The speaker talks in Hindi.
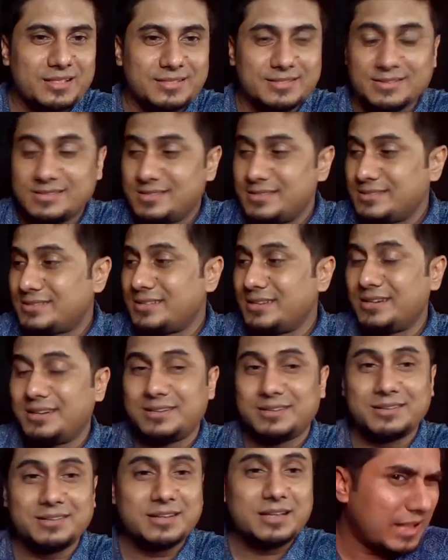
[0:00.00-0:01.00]
This is
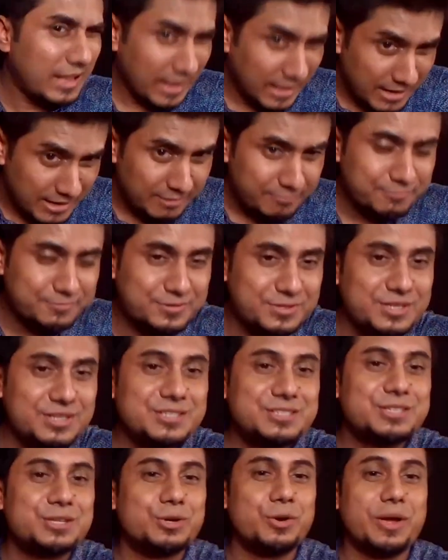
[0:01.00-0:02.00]
the
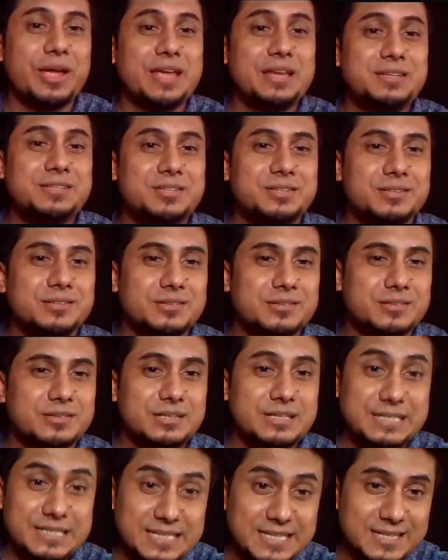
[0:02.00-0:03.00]

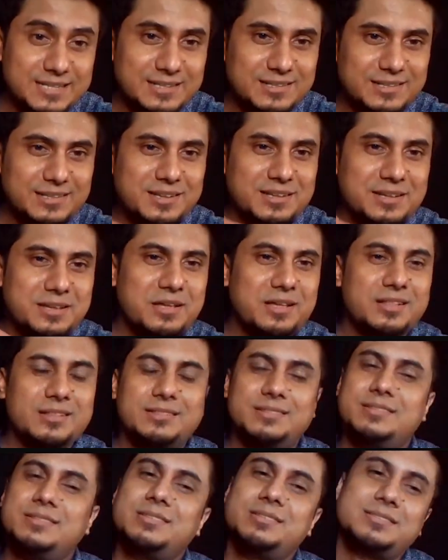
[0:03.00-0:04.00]
LF308D.
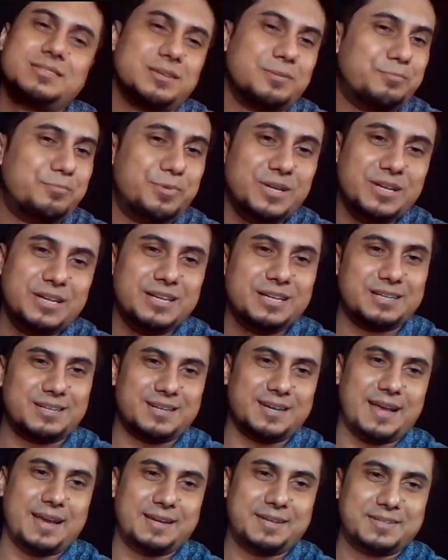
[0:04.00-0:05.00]
This is a brilliant
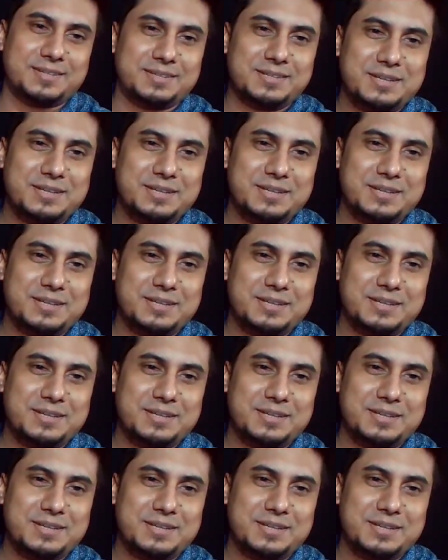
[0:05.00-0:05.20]
light.